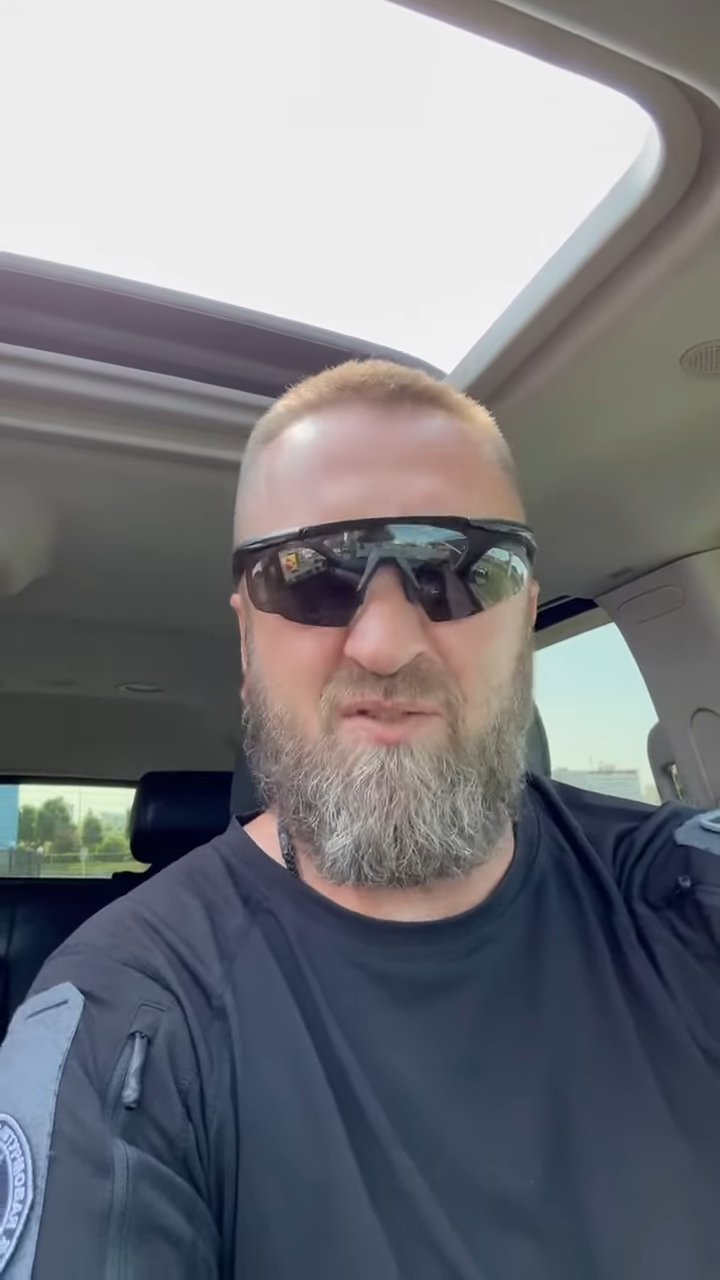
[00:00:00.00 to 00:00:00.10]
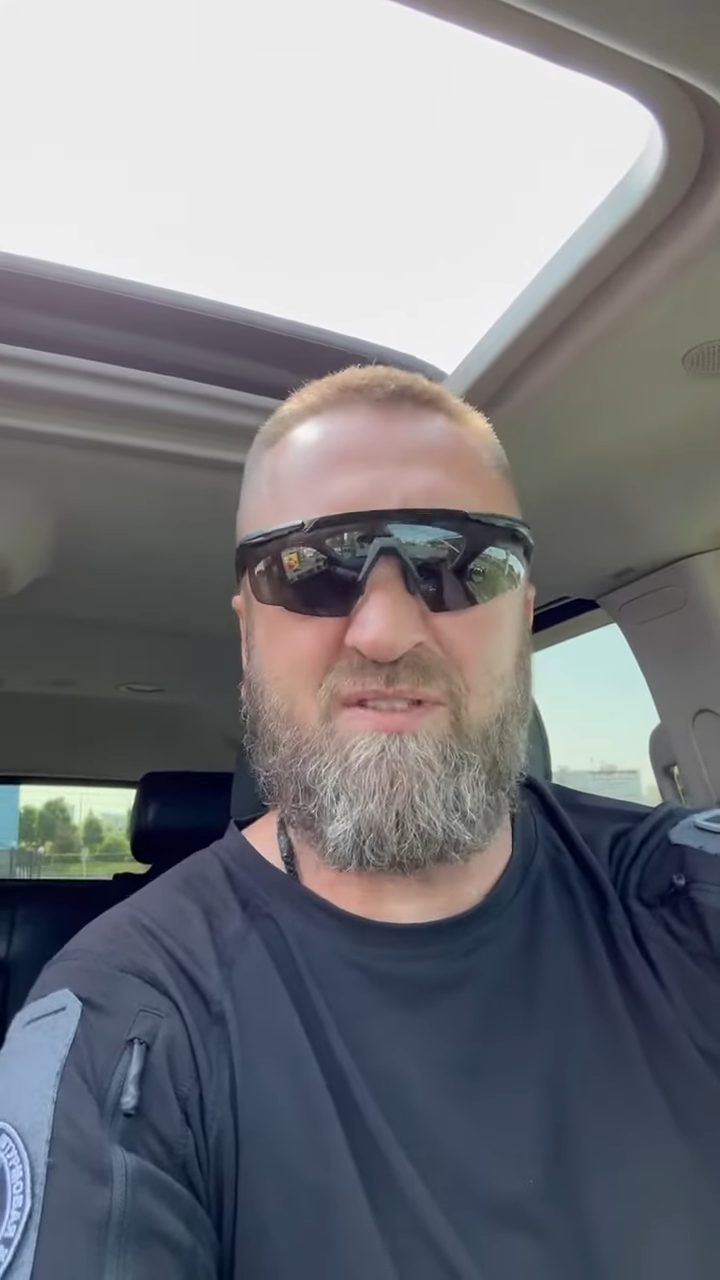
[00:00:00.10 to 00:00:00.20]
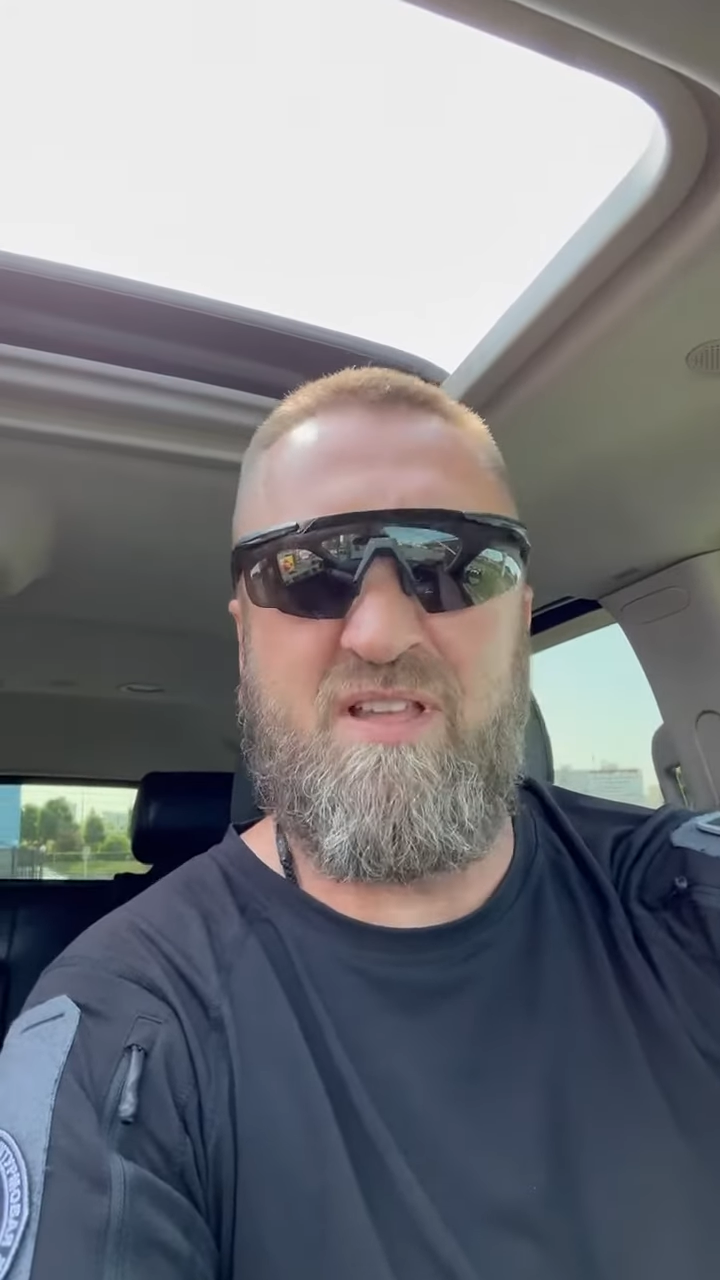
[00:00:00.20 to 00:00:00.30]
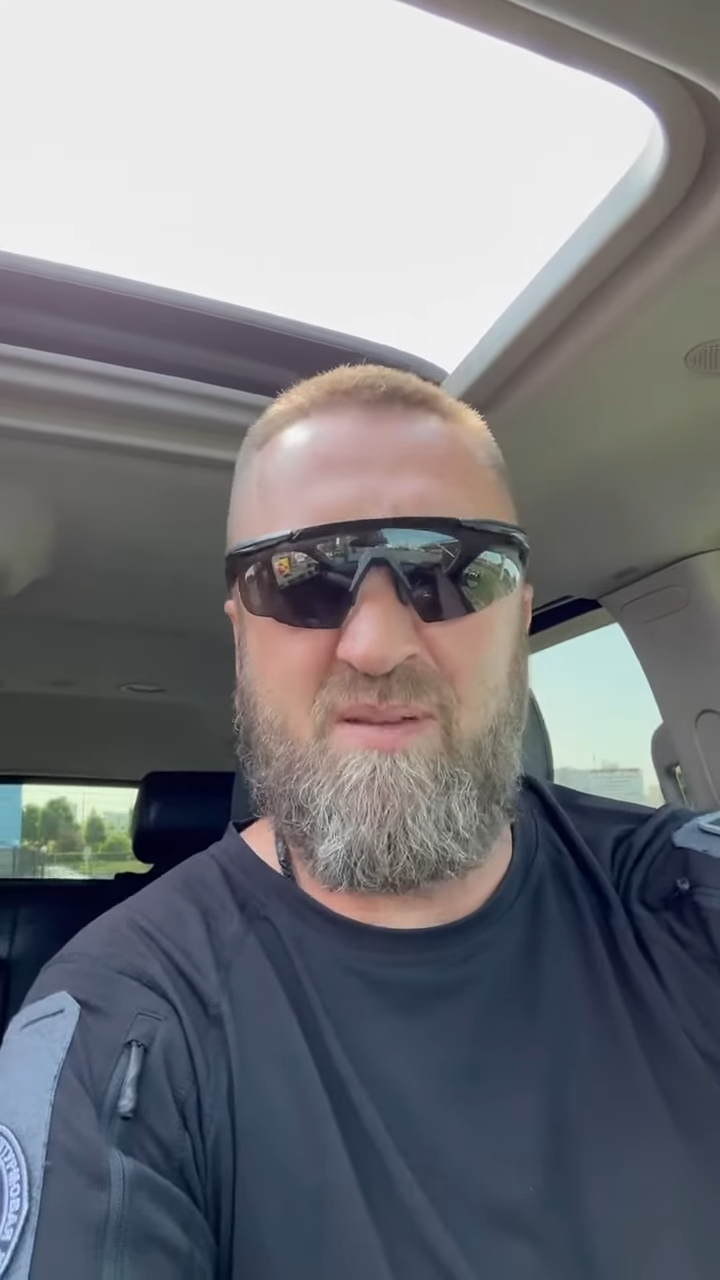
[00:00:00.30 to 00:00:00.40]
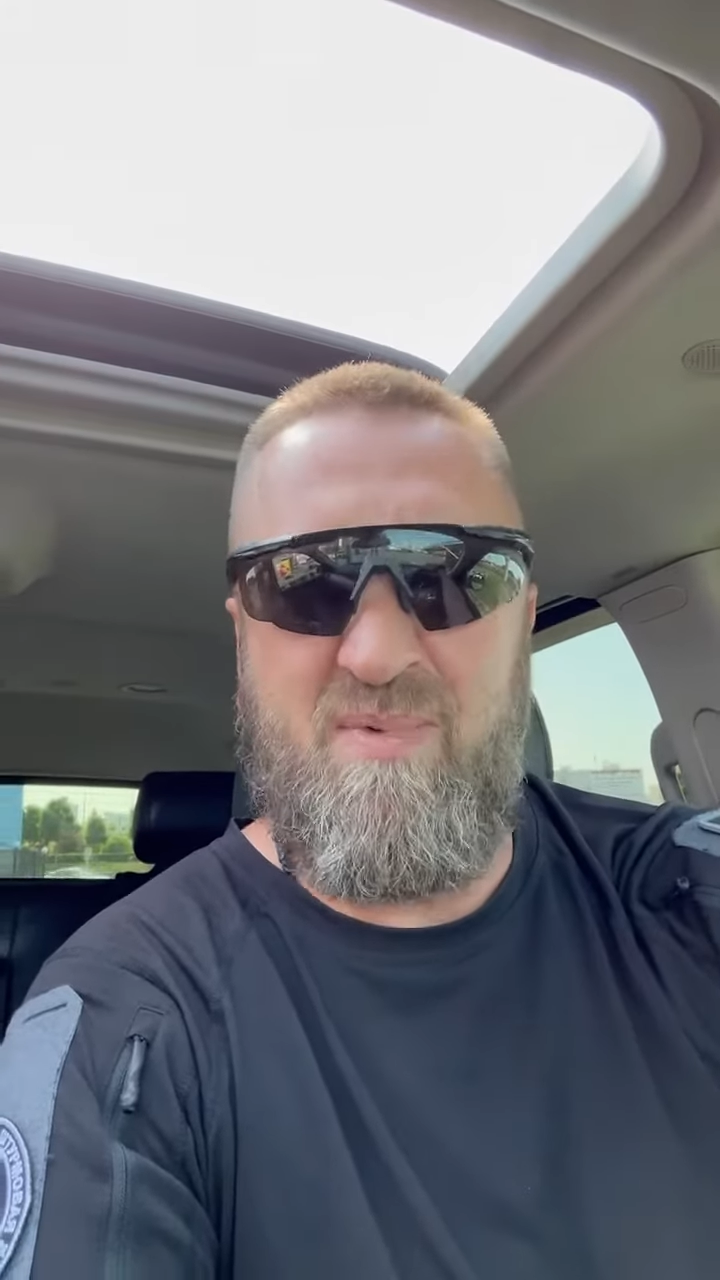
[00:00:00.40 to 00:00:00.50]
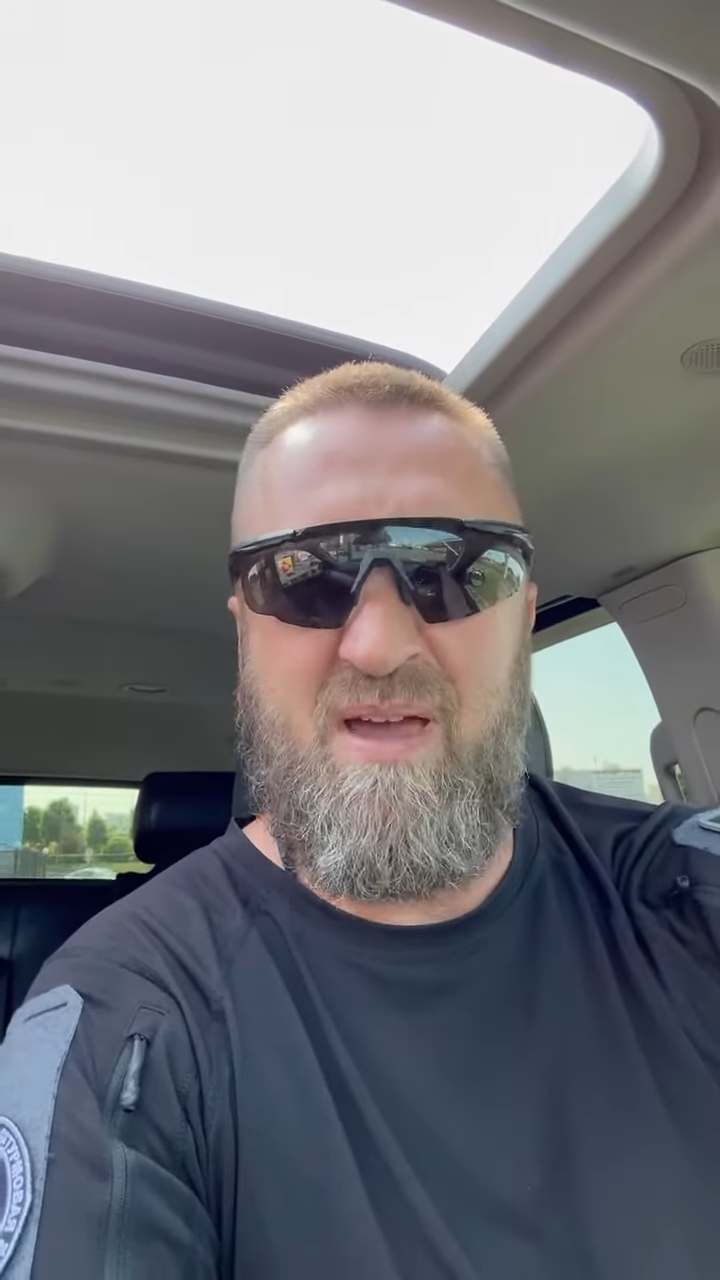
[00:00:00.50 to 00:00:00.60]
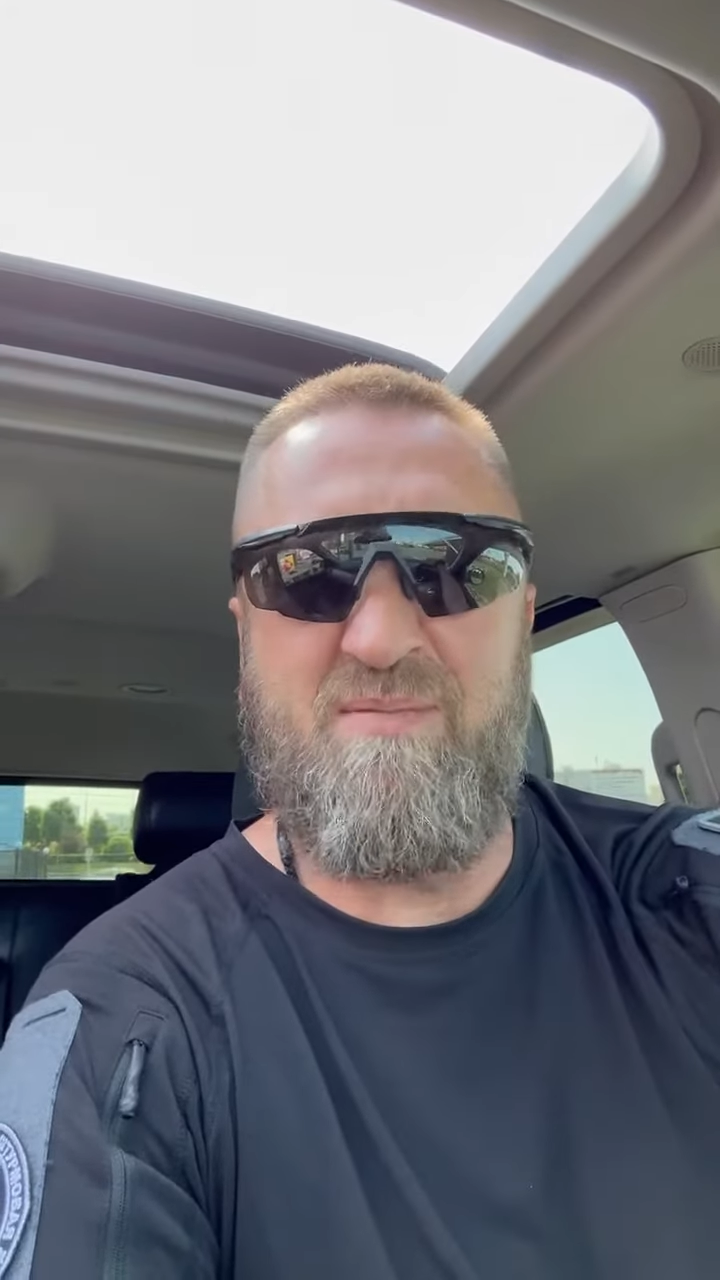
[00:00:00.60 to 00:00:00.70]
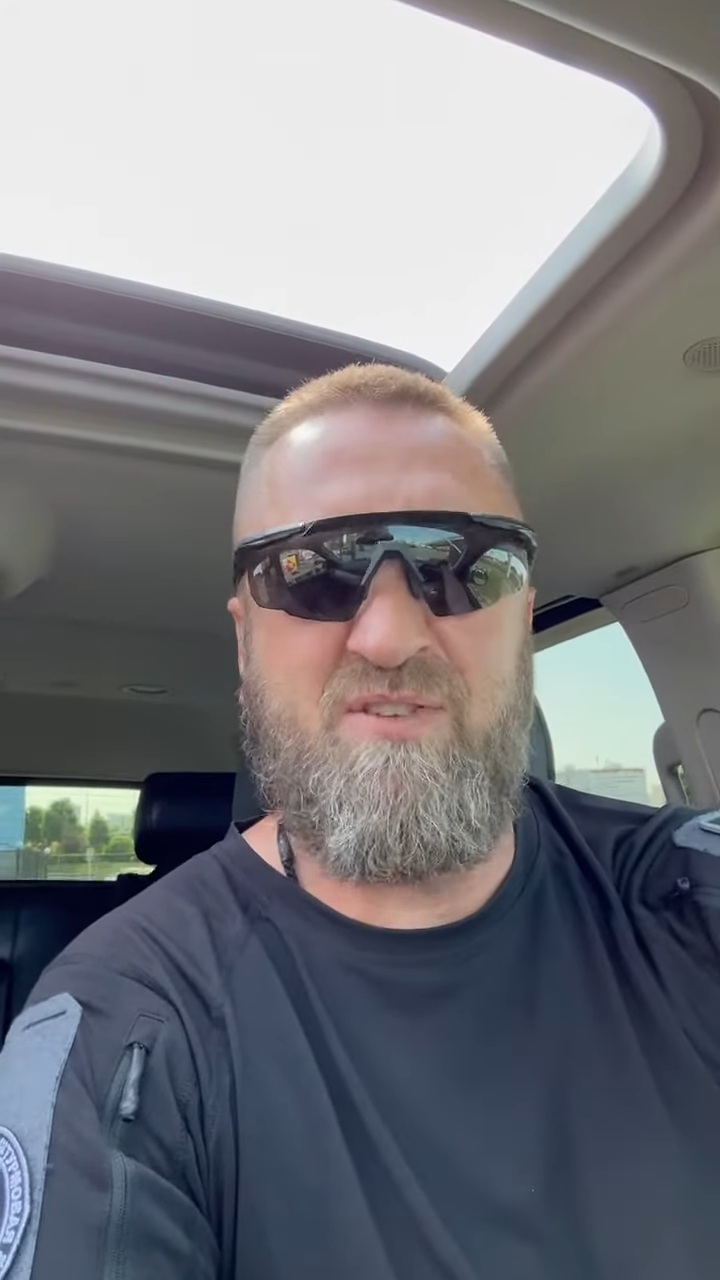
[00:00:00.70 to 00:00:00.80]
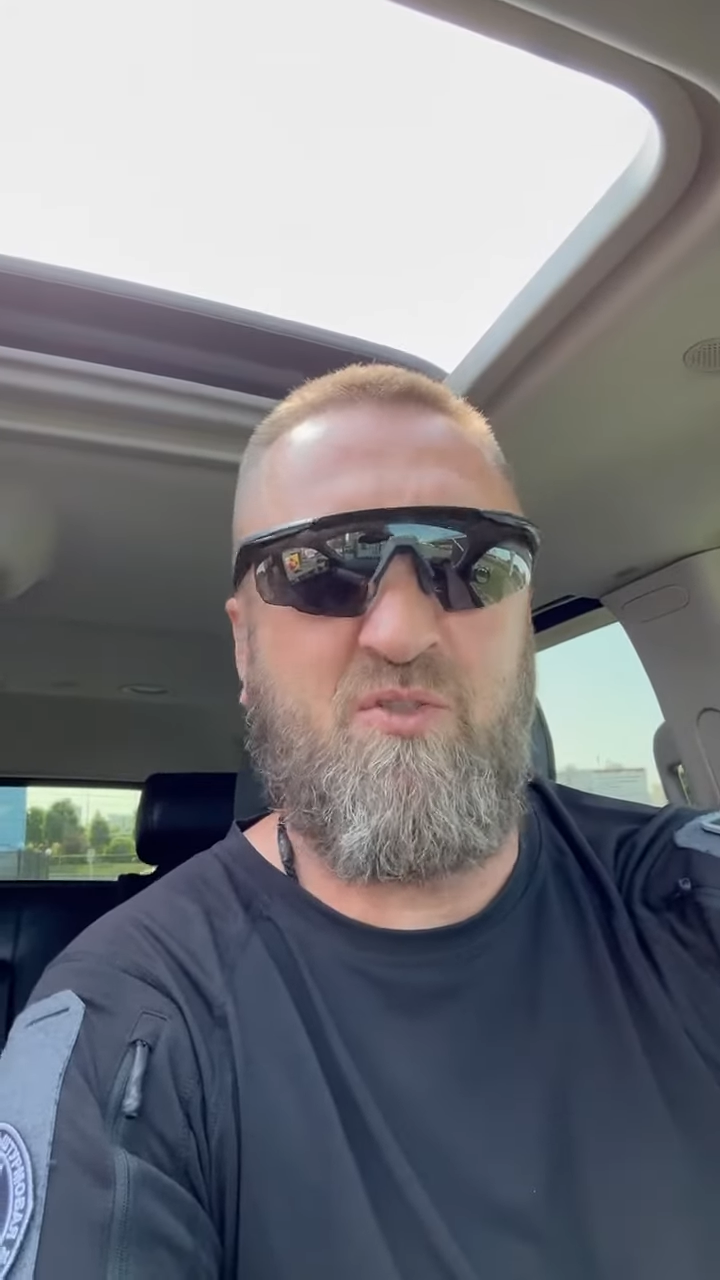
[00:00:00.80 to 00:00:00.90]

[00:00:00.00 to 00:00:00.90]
занимаемся